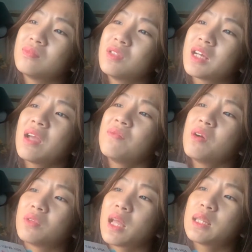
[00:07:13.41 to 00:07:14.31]
cái cách viết
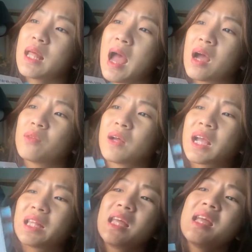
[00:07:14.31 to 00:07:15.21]
của tác giả và
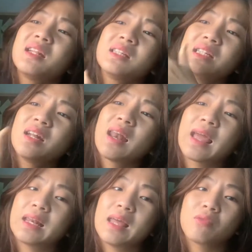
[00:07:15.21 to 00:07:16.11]
cái thiên nhiên
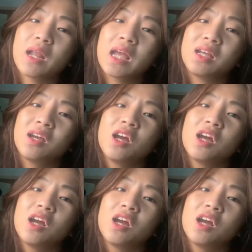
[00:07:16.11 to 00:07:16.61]
lạnh lẽo này